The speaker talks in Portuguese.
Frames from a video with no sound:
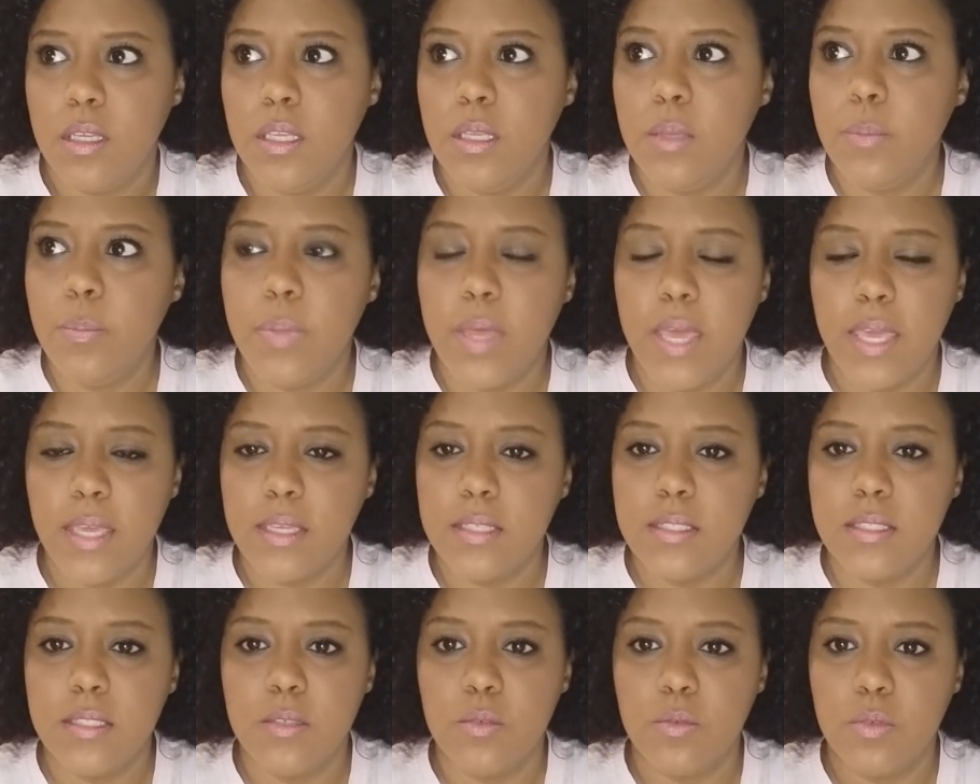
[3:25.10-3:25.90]
e
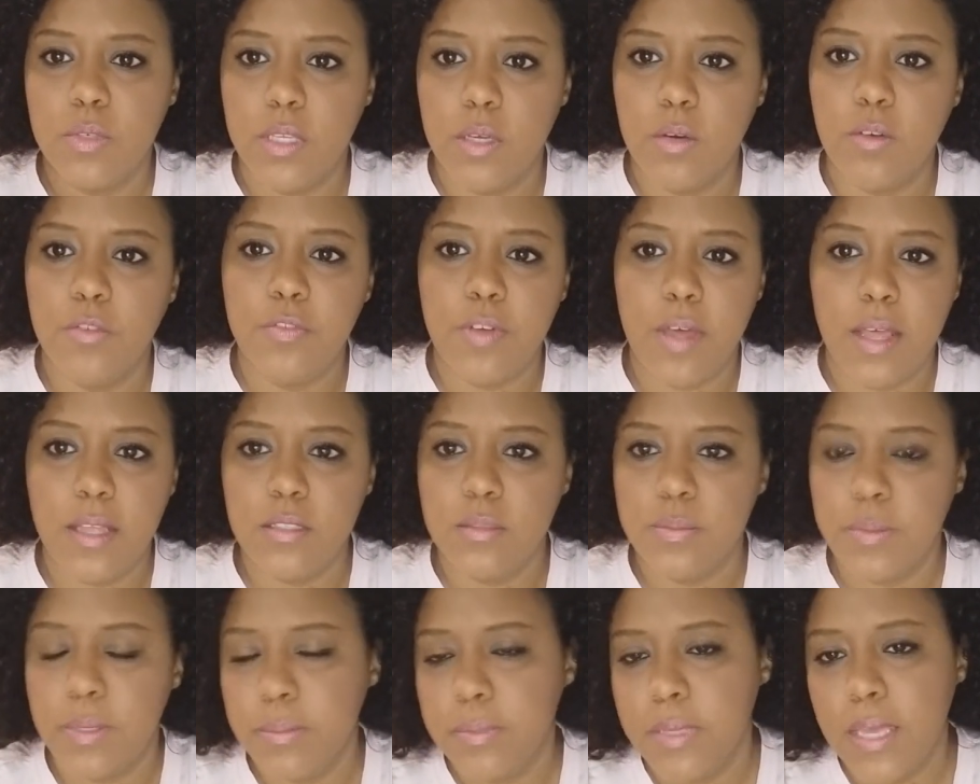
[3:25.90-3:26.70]
bem assim, o que eu
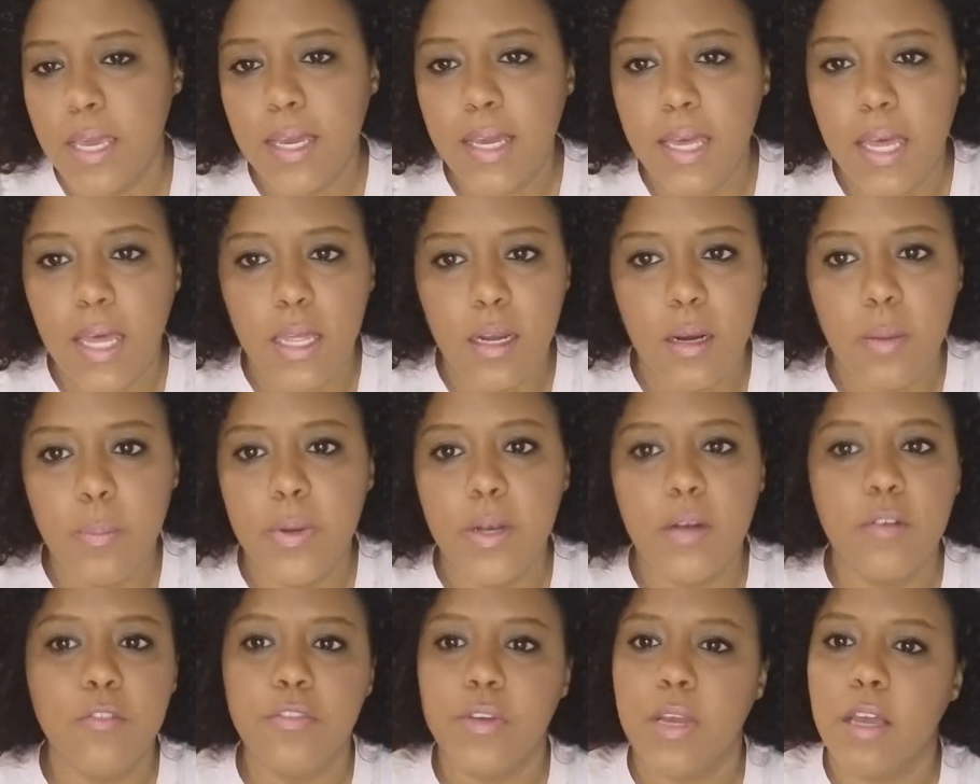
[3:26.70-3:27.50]
faço pra minha cara
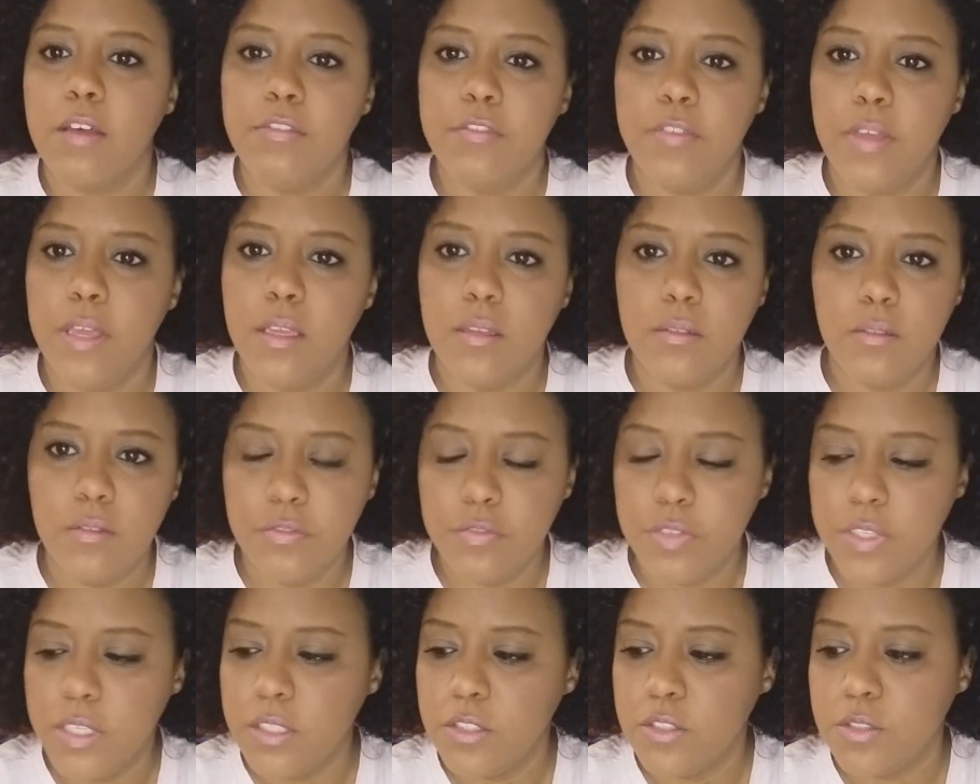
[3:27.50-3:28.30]
pra não ficar feia
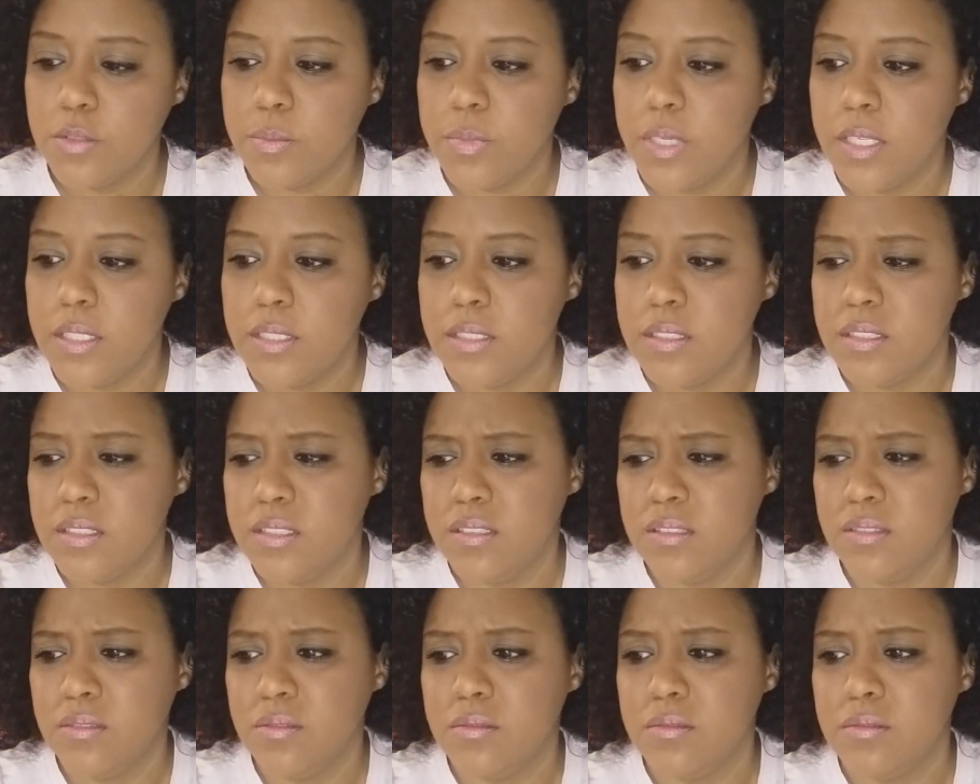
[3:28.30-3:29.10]
no vídeo,
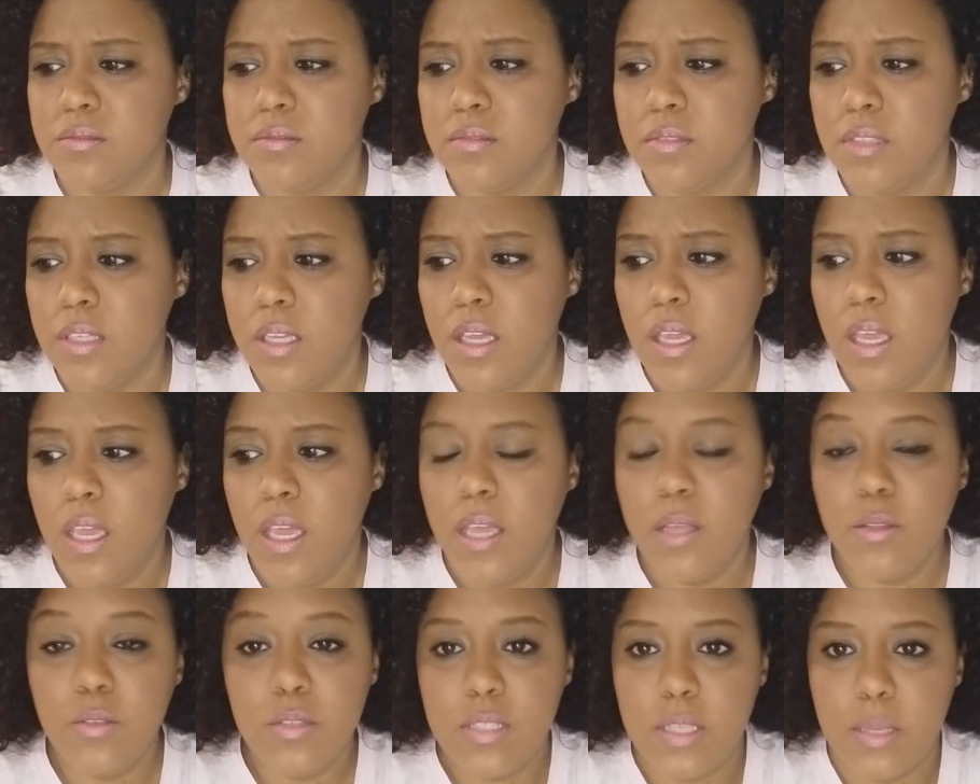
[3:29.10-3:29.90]
mas não...
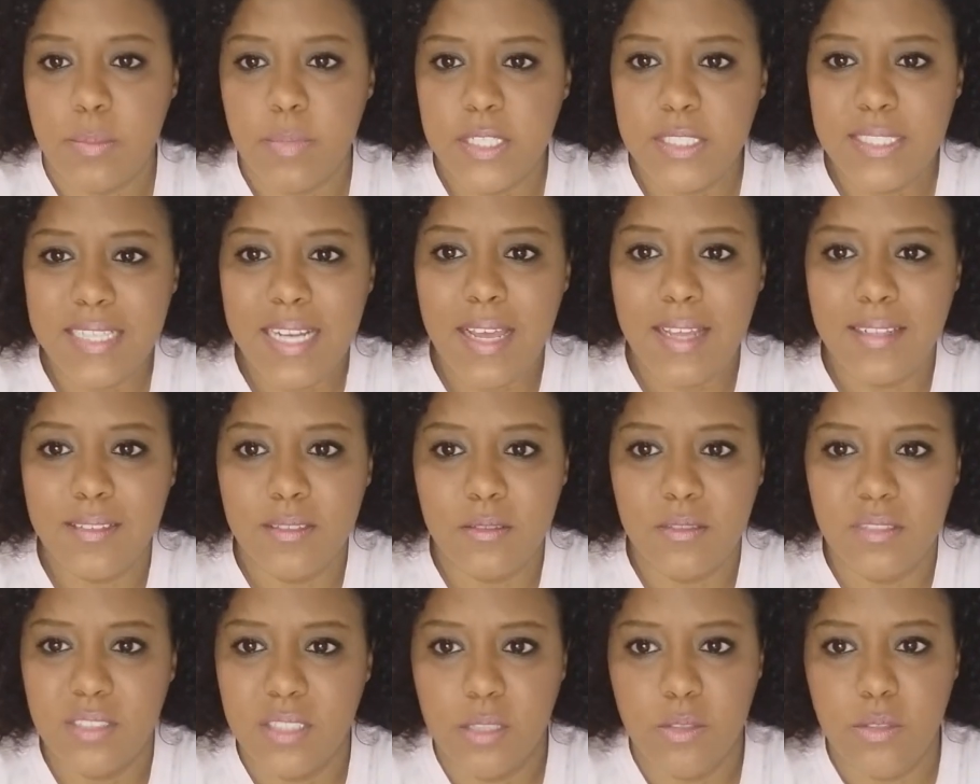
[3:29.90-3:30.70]
Eu não sei mais
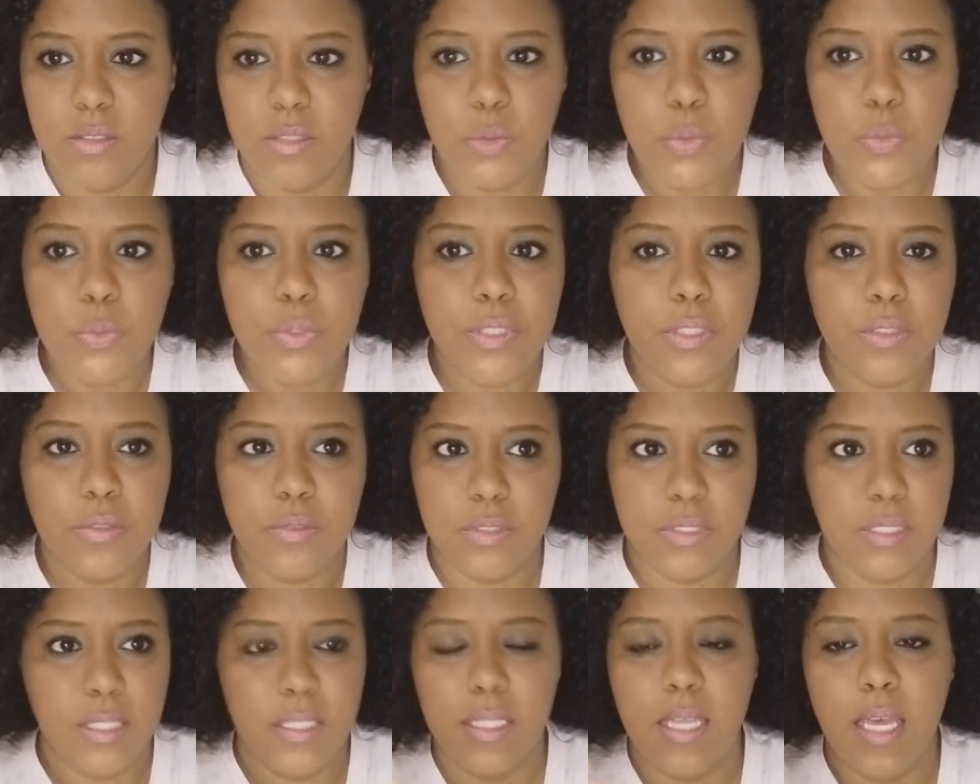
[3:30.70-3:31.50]
nada, eu não sei truque, eu
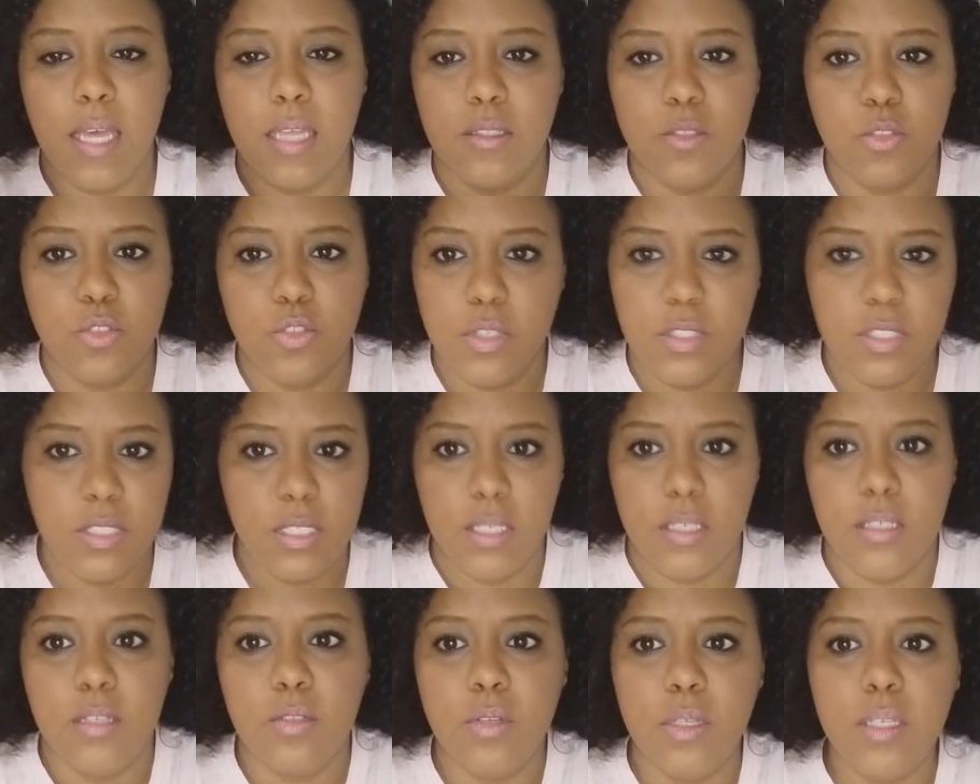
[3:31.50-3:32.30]
não sei nada, eu só
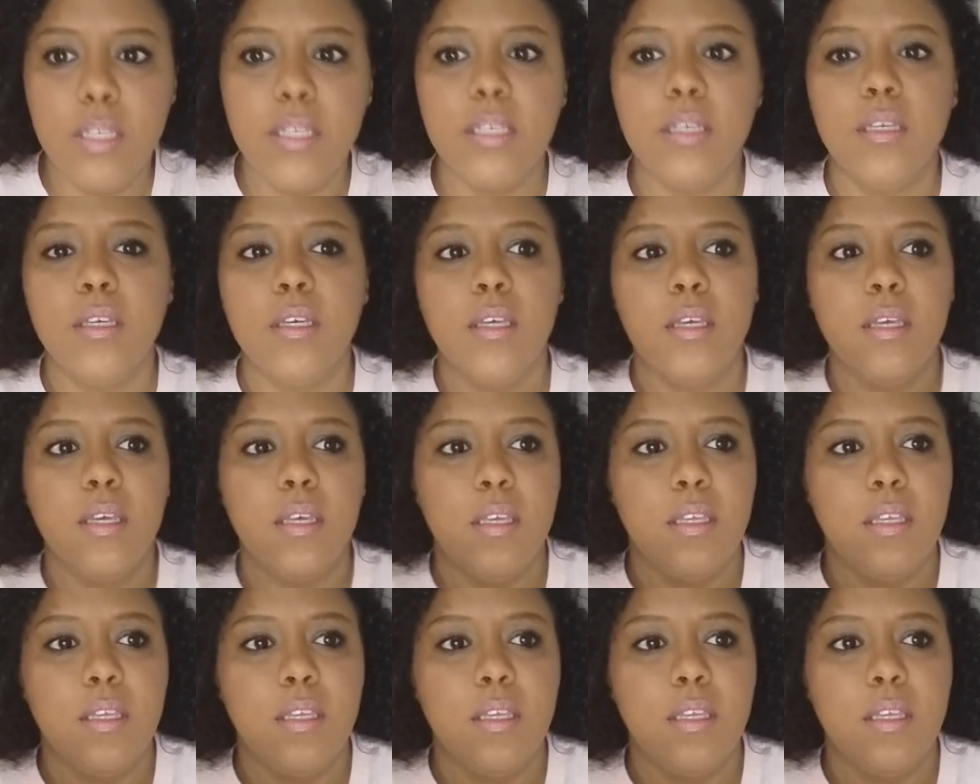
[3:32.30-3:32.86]
sei aquilo ali.